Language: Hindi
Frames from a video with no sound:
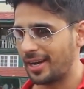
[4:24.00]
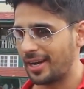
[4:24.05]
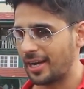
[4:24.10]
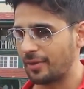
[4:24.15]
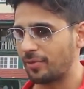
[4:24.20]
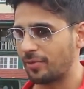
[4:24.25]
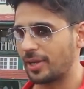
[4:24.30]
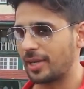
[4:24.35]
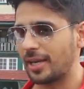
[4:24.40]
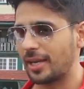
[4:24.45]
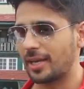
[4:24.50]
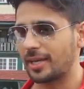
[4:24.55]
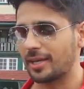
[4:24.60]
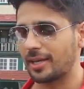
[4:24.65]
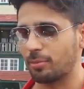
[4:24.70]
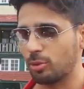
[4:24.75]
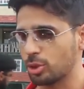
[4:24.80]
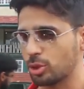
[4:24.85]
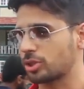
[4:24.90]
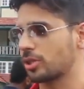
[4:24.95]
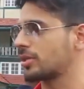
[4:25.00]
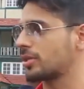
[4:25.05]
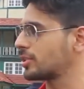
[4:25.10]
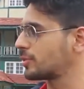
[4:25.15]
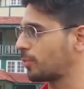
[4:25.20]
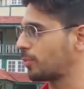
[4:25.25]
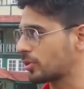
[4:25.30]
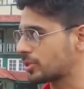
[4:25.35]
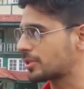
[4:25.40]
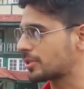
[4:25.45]
आई फील एक इमोशनल
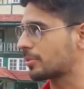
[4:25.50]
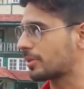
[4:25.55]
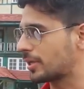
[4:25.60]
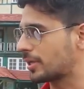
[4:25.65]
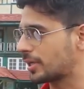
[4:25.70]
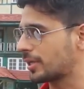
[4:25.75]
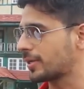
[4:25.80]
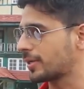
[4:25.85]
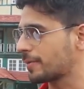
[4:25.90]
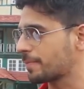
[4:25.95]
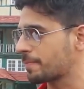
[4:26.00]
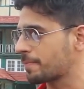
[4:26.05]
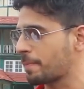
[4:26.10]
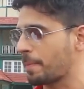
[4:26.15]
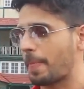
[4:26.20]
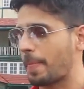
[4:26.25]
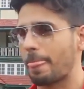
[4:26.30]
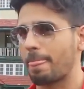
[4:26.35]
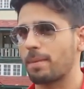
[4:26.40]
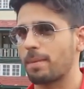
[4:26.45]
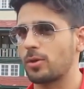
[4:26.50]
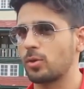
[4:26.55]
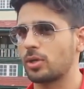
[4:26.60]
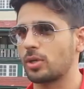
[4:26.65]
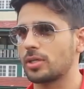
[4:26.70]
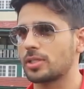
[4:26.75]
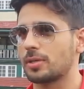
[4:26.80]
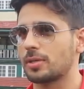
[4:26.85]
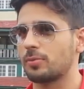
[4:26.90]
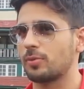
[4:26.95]
रिस्पॉन्सिबिलिटी है
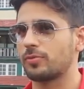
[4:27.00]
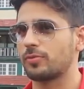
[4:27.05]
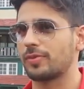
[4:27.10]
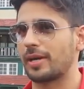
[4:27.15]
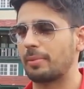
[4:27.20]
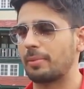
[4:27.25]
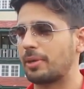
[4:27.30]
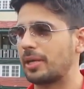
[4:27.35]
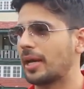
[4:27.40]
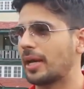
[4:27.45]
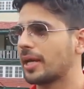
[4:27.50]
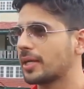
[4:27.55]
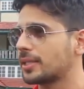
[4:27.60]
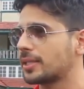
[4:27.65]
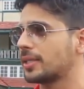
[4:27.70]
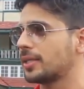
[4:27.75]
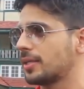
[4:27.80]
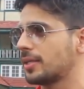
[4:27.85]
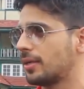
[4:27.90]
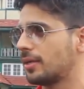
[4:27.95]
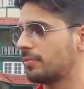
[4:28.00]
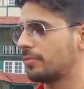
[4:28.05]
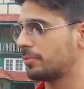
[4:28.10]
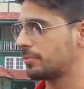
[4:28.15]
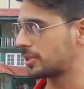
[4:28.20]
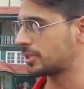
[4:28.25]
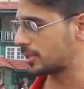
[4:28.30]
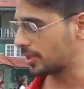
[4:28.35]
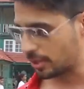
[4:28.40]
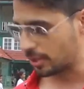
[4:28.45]
क्योंकि जब वो फैमिली आई थी
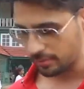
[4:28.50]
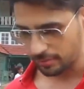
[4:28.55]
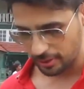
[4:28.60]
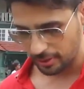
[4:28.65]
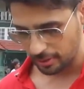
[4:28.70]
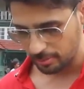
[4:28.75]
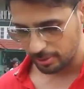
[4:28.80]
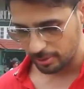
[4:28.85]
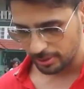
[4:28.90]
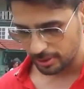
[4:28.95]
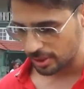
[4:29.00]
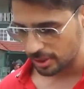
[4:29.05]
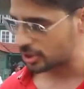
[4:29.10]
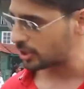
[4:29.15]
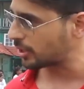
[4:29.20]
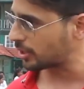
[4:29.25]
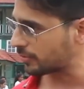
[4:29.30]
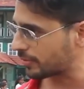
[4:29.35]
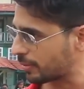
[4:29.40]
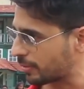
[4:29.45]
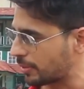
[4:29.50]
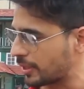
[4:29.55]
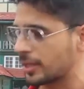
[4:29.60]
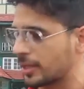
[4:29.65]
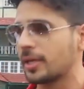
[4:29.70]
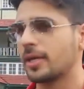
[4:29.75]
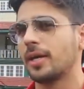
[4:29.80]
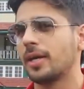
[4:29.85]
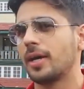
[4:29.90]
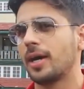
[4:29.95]
मिस्टर विक्रम बत्रा जी की फैमिली
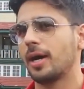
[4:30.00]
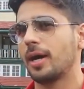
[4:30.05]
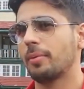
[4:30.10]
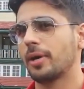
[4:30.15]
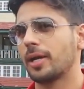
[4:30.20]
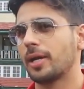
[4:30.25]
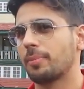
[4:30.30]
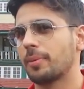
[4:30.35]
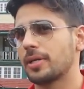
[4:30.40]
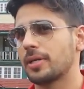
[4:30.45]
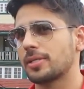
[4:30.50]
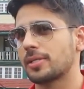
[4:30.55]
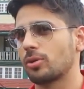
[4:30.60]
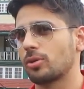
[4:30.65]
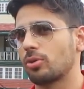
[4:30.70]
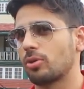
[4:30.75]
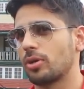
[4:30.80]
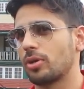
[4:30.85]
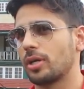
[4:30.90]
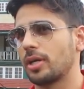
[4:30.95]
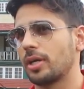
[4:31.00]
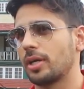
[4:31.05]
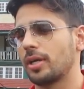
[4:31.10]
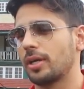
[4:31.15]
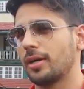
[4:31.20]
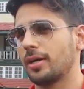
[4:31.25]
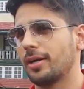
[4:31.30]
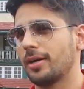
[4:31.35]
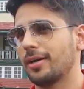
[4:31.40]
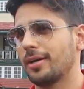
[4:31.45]
हमारे पास कि उन्होंने
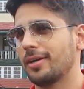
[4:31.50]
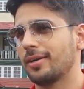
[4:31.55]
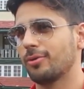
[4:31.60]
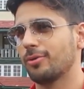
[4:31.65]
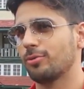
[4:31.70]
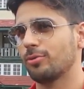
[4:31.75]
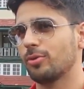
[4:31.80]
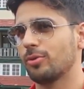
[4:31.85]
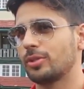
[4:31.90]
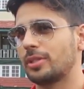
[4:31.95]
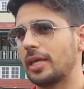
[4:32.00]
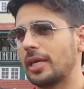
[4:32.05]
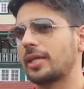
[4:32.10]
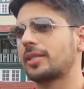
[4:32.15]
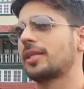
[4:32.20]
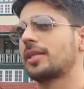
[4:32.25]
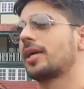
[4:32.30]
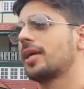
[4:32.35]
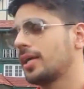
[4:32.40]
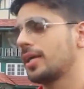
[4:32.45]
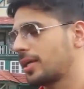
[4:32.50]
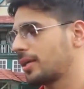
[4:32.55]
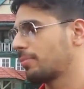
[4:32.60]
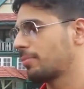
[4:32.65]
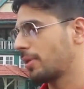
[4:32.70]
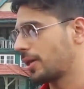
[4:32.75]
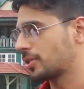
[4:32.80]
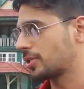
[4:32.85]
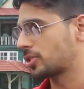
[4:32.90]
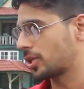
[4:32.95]
uh, वो देखते हैं कि
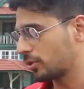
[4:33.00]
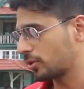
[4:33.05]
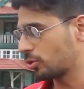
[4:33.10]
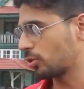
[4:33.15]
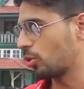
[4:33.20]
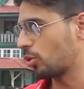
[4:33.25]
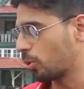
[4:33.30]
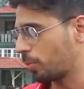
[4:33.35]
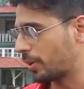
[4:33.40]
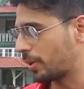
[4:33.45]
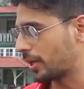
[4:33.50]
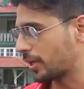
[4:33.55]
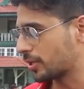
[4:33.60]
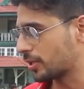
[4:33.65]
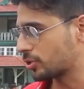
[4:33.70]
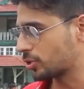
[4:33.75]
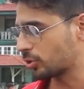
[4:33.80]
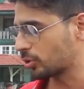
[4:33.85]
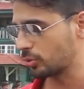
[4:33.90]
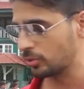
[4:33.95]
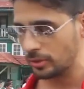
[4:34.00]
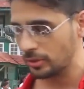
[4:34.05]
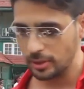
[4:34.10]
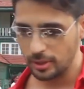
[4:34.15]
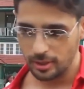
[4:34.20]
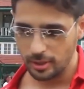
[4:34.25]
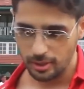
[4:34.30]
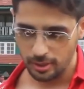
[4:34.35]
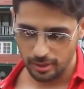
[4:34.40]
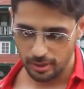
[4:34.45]
मैं शायद वो रोल प्ले कर uh,
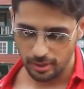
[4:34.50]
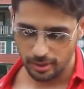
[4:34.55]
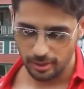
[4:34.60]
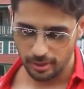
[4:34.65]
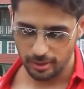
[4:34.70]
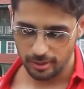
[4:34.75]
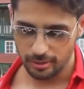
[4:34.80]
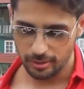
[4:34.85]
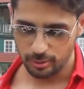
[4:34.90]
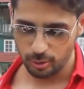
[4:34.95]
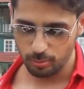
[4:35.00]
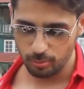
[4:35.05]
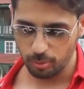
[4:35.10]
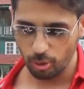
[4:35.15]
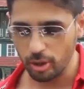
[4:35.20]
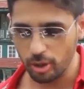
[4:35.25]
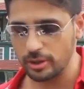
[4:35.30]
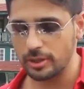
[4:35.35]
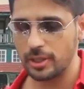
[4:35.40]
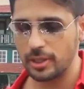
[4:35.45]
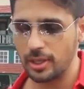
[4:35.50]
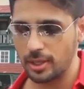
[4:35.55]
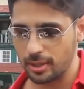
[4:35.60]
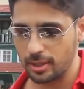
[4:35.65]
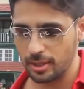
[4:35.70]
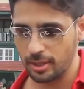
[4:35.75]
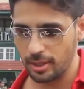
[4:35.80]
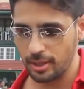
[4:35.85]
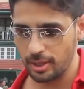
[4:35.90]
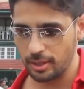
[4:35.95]
तो बहुत ही
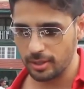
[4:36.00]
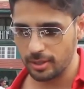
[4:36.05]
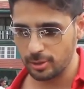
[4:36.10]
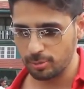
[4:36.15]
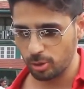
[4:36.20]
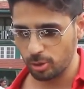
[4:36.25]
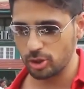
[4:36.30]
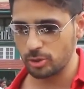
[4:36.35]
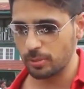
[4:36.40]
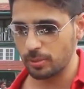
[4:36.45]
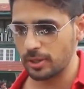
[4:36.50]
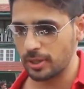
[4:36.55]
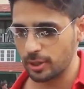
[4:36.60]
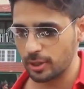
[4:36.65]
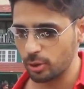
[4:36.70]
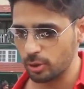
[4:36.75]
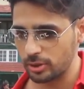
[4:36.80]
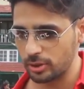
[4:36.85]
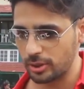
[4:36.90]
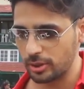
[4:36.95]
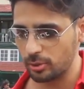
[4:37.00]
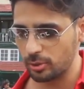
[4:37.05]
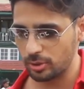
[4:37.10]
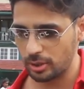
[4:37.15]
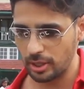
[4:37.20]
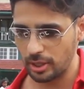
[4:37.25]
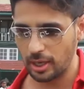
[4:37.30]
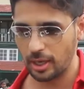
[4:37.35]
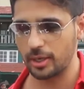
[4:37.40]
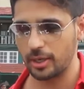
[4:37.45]
एक एक रिस्पॉन्सिबिलिटी होती है
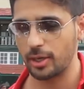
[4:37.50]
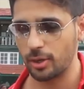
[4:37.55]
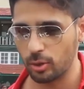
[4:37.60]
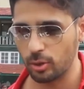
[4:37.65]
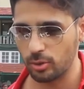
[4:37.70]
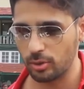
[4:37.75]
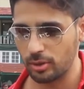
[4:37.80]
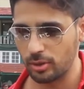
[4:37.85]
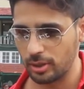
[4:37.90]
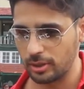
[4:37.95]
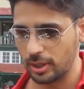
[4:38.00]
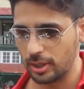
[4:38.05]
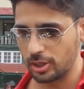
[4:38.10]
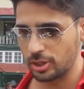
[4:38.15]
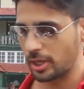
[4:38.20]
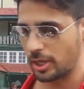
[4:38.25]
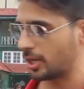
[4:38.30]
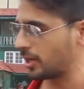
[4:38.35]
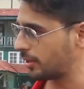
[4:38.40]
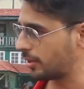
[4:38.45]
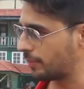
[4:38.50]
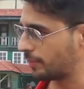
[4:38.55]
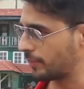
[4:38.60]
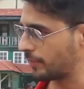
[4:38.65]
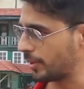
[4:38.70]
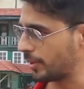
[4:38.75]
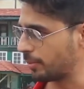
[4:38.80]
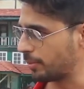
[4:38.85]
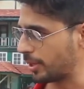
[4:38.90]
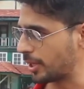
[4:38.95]
उनकी कहानी को uh, दर्शाना
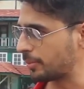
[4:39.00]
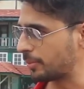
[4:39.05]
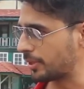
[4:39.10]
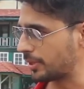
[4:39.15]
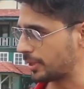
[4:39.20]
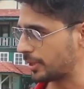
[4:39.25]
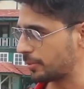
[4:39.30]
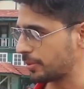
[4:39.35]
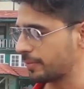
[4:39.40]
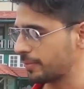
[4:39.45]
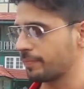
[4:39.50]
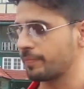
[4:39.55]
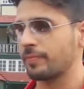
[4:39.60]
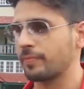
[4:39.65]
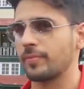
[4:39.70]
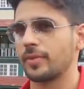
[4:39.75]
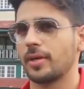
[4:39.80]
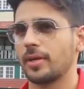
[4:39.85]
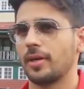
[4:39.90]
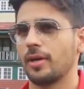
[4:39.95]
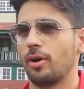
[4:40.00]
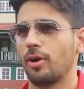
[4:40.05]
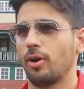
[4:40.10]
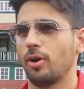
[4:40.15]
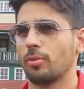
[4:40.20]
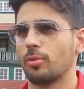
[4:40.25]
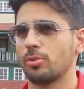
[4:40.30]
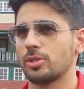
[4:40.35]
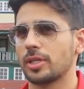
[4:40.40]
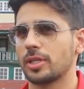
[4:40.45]
बड़े पर्दे पर
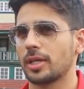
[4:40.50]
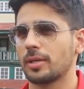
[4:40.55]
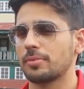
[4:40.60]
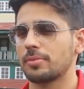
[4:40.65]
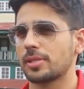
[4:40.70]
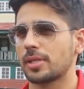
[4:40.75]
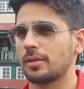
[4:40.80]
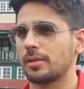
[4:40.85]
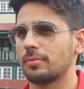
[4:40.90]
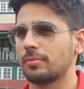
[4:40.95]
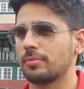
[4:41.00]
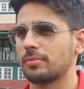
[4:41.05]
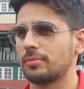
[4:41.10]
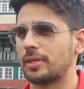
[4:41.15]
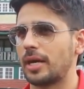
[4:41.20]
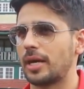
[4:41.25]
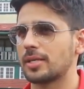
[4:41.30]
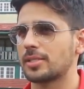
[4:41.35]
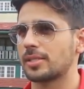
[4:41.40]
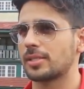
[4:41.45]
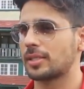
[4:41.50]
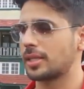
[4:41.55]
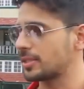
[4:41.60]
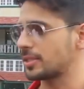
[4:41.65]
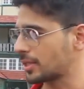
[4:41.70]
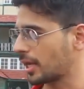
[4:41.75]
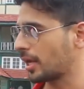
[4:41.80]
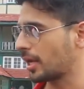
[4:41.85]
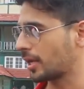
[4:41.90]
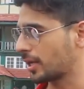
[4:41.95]
मुझे कम से कम ढाई से तीन
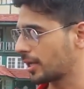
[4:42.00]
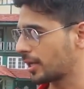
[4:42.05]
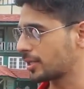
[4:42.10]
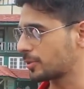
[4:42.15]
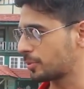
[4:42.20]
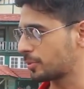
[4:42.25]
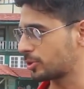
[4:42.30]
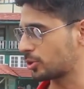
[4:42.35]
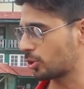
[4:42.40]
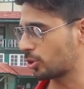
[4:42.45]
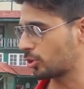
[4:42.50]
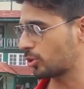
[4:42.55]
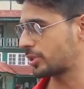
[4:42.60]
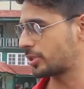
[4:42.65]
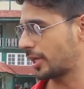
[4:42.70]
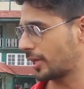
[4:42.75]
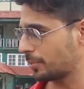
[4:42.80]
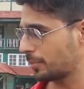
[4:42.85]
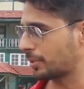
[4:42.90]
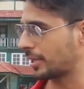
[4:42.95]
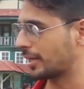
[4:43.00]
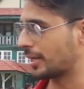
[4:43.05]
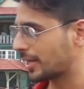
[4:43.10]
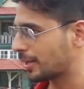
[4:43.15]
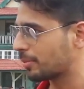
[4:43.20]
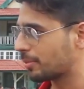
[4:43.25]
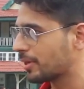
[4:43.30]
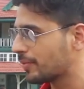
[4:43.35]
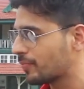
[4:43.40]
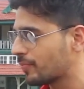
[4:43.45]
साल लग गए इस पिक्चर को सेटअप
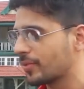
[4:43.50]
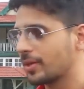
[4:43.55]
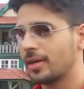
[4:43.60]
करने में